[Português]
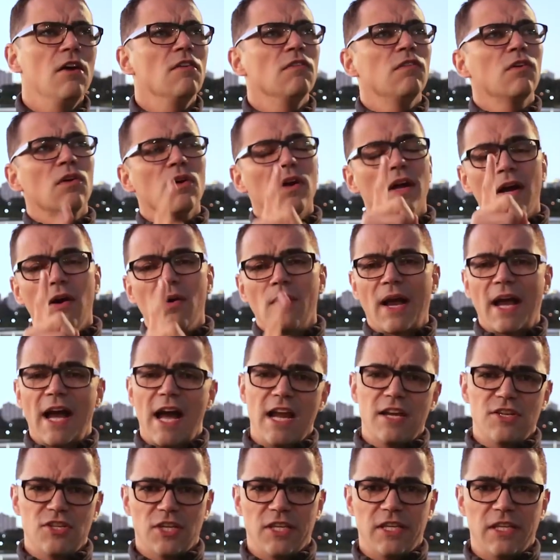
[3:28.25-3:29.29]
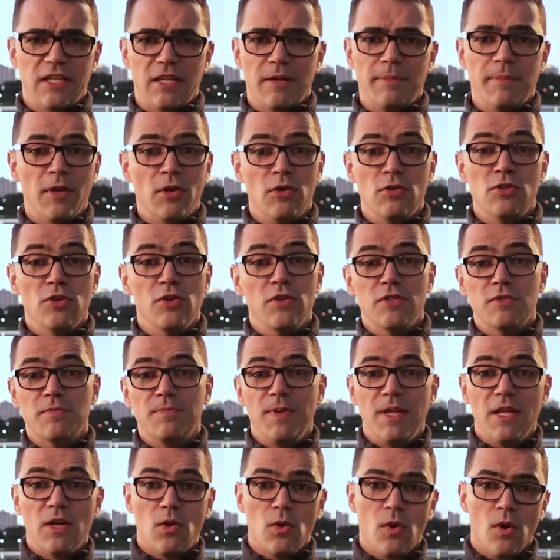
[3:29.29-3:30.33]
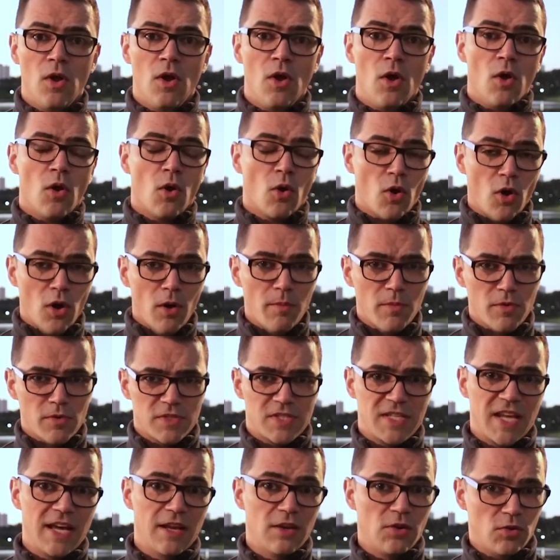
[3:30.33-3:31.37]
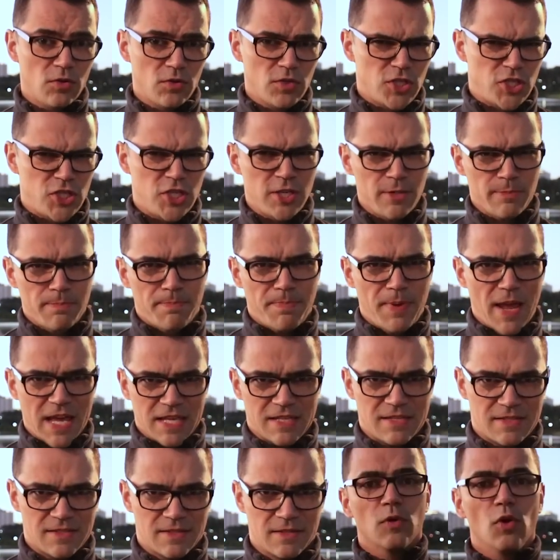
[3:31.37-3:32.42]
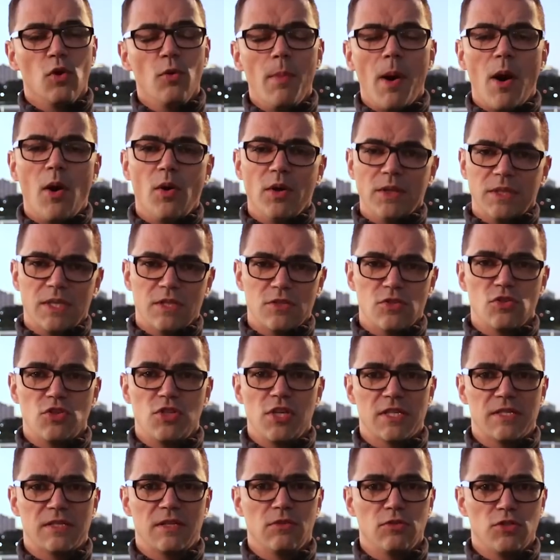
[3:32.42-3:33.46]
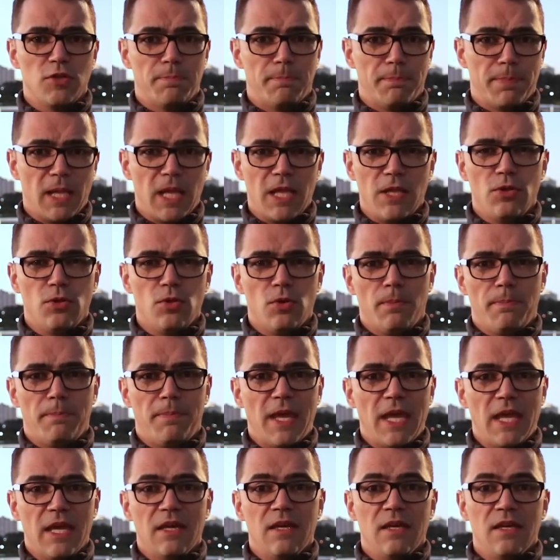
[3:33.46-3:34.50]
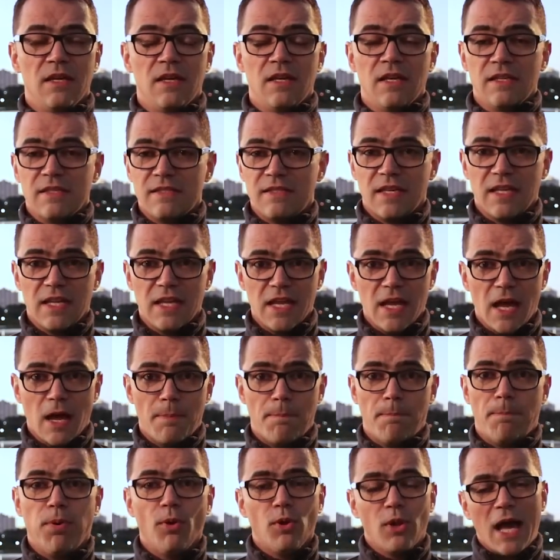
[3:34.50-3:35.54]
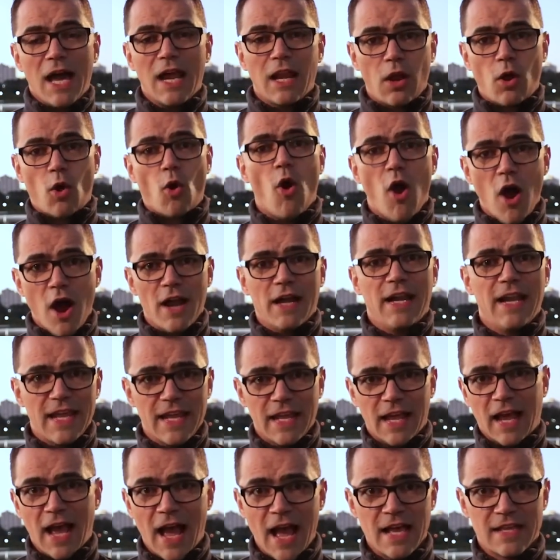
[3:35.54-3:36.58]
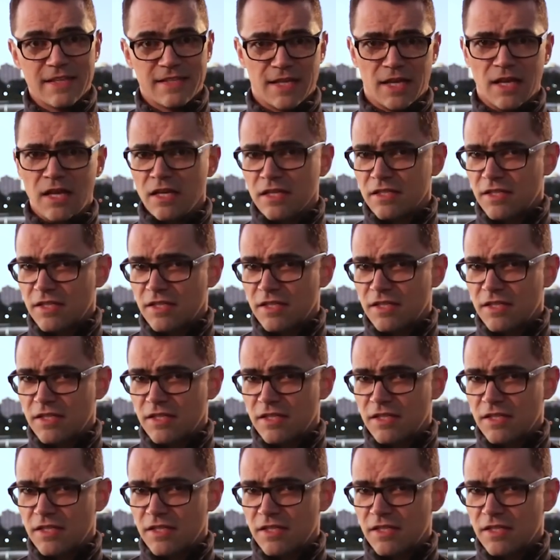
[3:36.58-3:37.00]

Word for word: Vou colocar um card aqui também onde eu explico como usar o Gympass. Uma outra sugestão de plano B seria pular corda em casa.